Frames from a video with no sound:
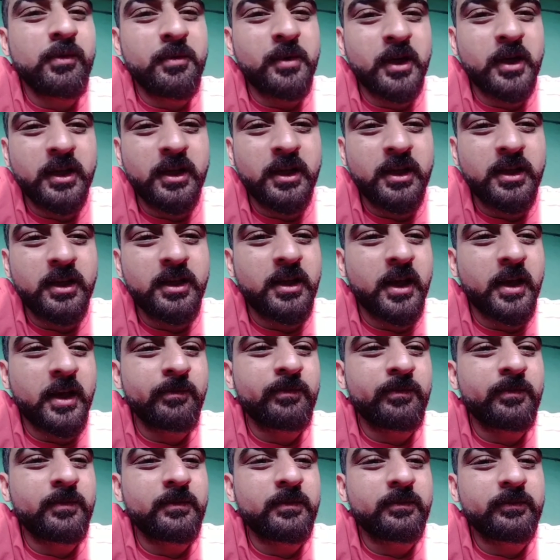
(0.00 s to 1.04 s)
है
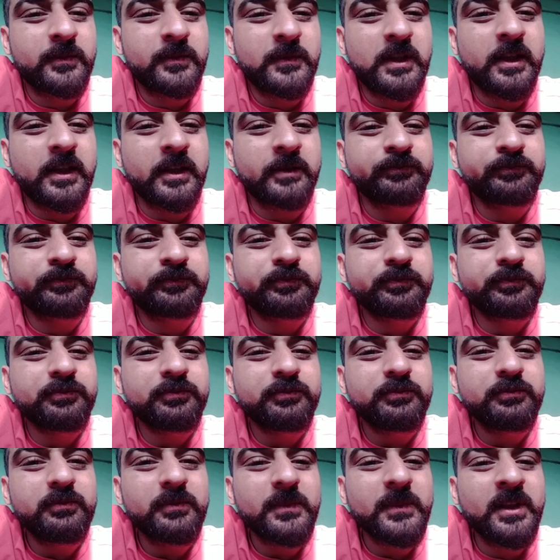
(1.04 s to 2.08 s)
ठीक है
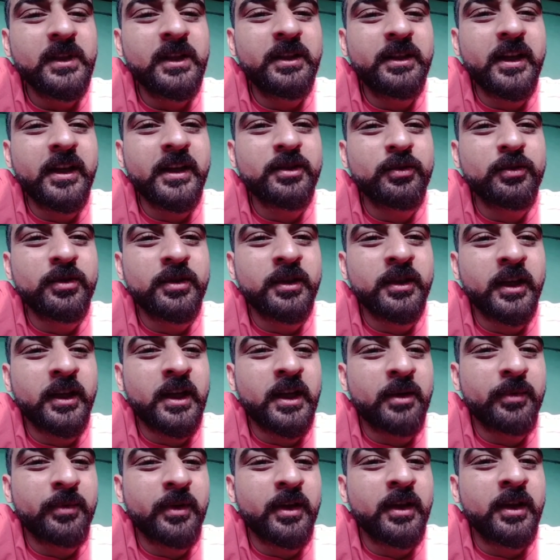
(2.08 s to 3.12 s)
नेक्स्ट क्वेश्चन था यहाँ पे
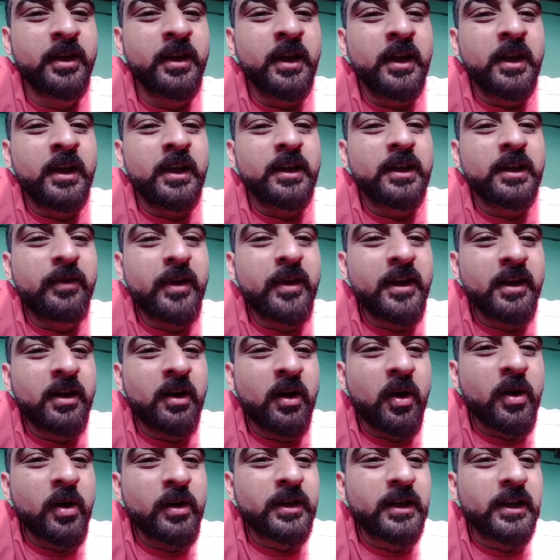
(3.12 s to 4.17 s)
कि वैन हॉट
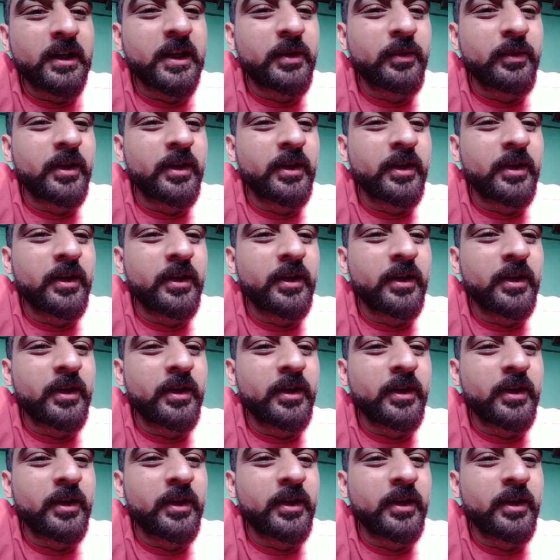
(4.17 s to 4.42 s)
लिक्विड इज